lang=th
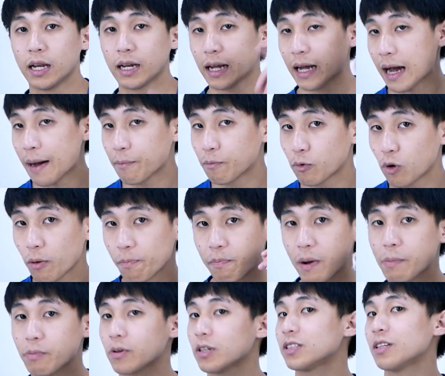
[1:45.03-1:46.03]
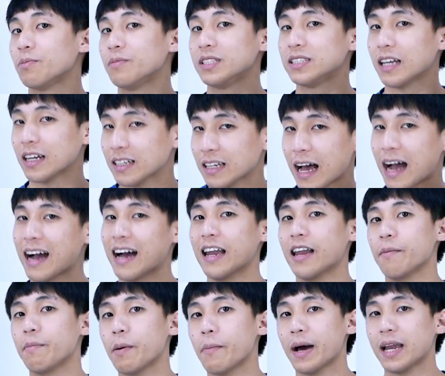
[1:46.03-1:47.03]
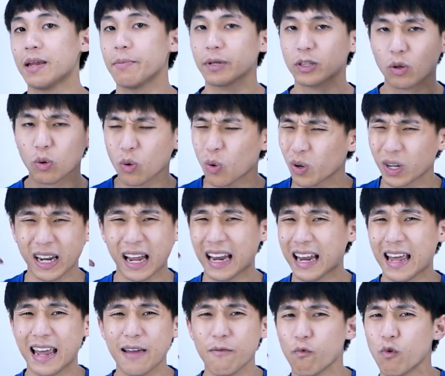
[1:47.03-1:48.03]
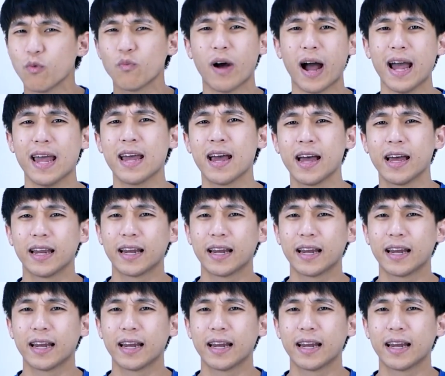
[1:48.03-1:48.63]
นะครับกดปุ๊บก็จะมีเสียงดังอะไรประมาณนี้ไม่ต้องกดอะไรให้วุ่นวาย